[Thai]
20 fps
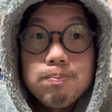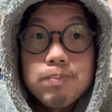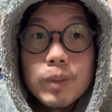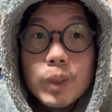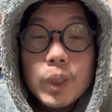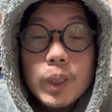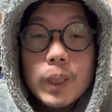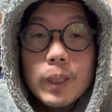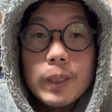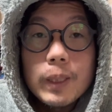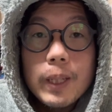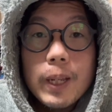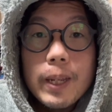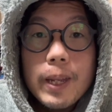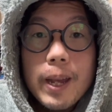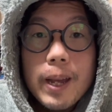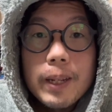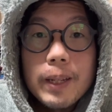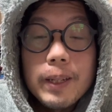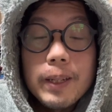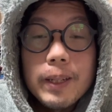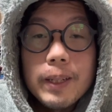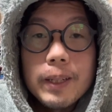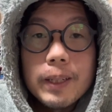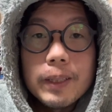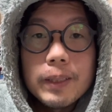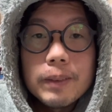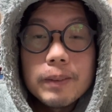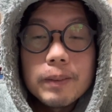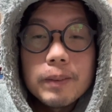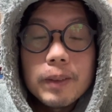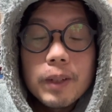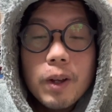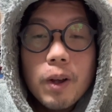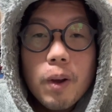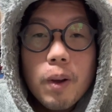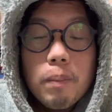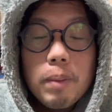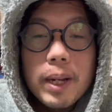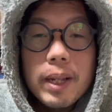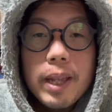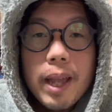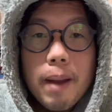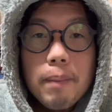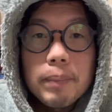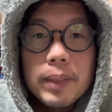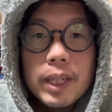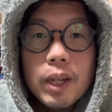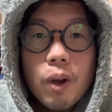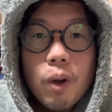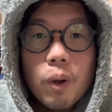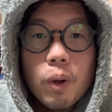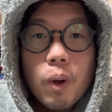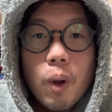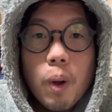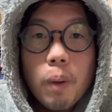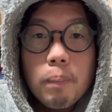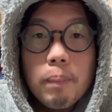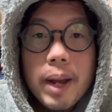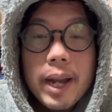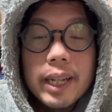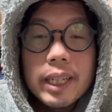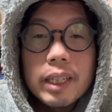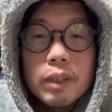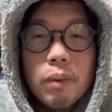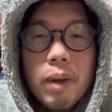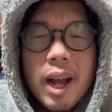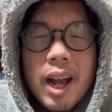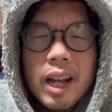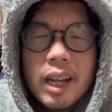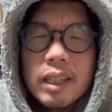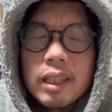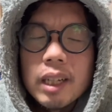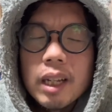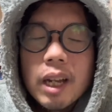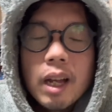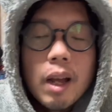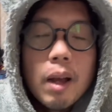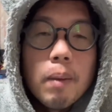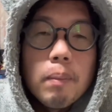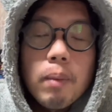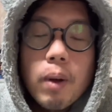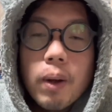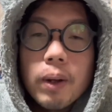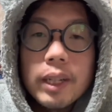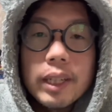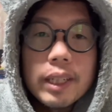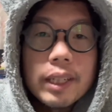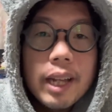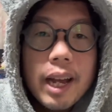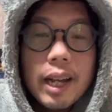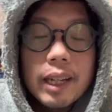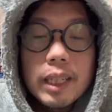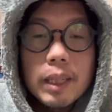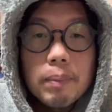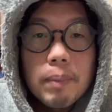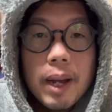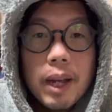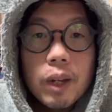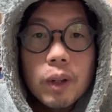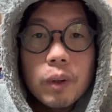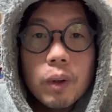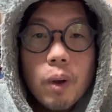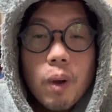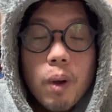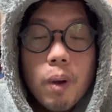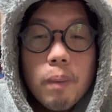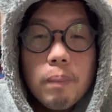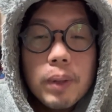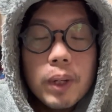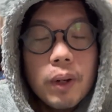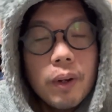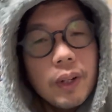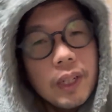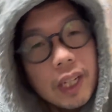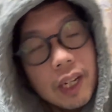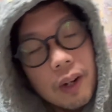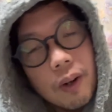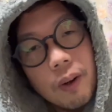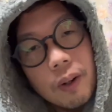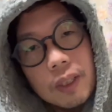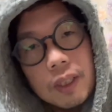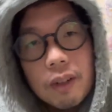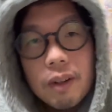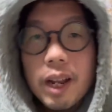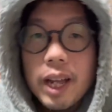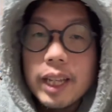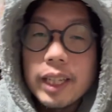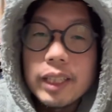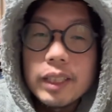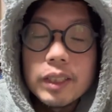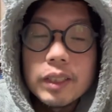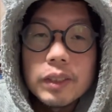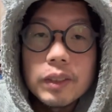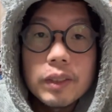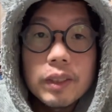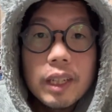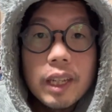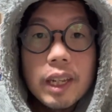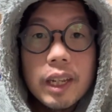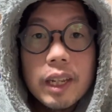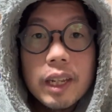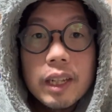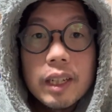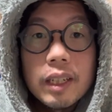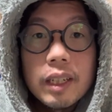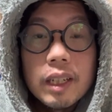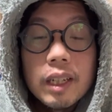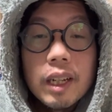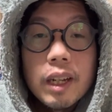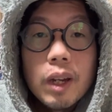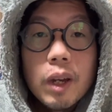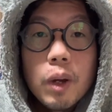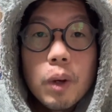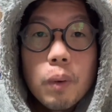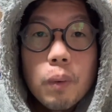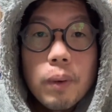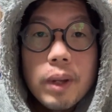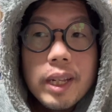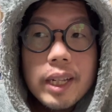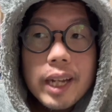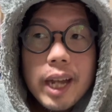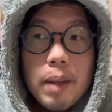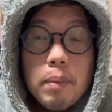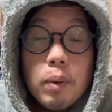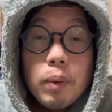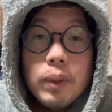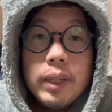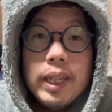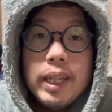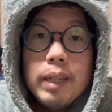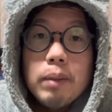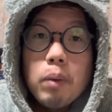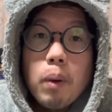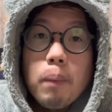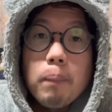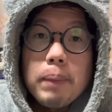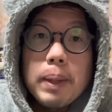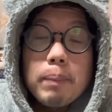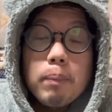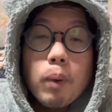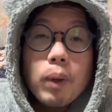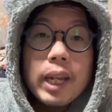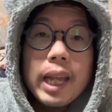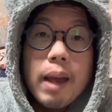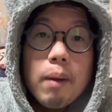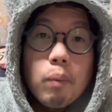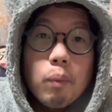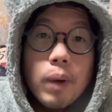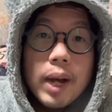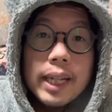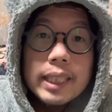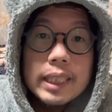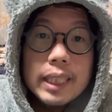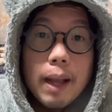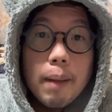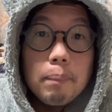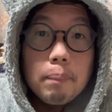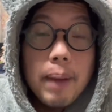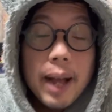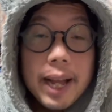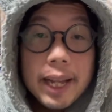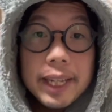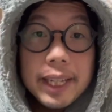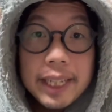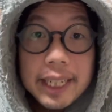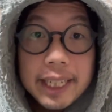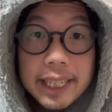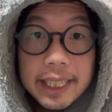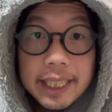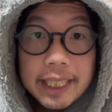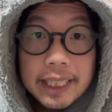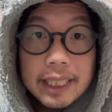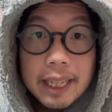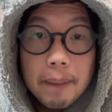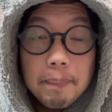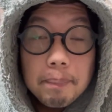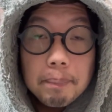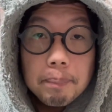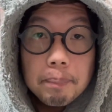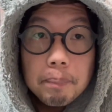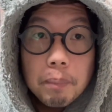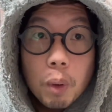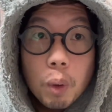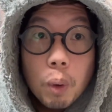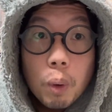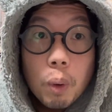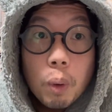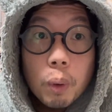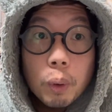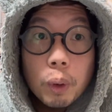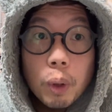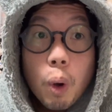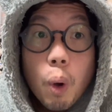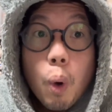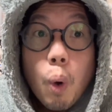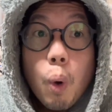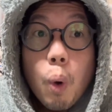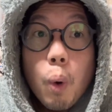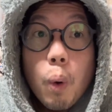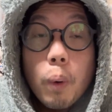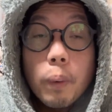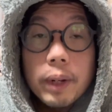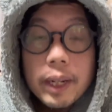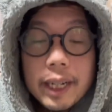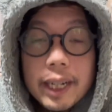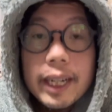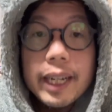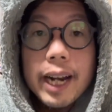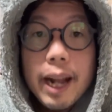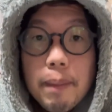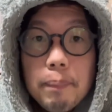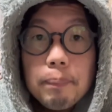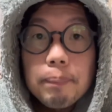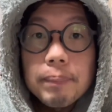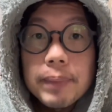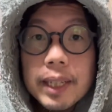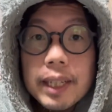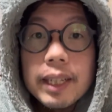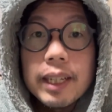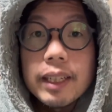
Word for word: รู้สึกแย่ๆนิดนึง ก็พยายามจะออกออกไป แต่ว่าพอเห็นทางหิมาแล้วก็ไม่ค่อยอยากออกเท่าไหร่โอเคไว้ยังไงพรุ่งนี้ผมมีโปรแกรมว่าจะไป ซัปโปโรนะครับ ยังไง